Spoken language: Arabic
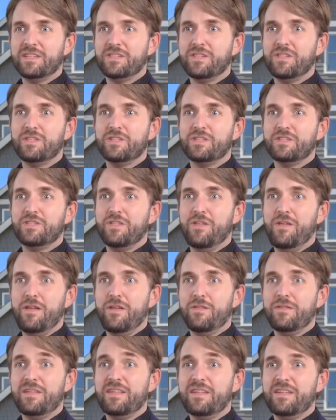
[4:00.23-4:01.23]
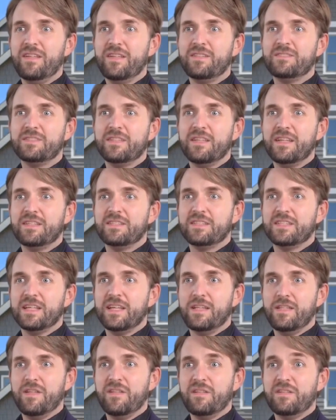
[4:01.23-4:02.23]
إذا سقطت المدينة في يد
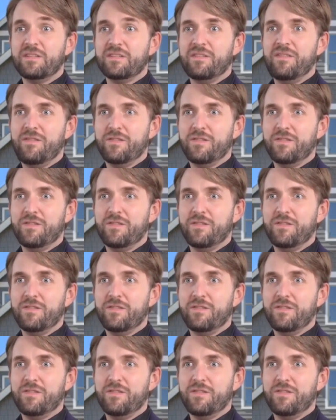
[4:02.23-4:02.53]
العدو.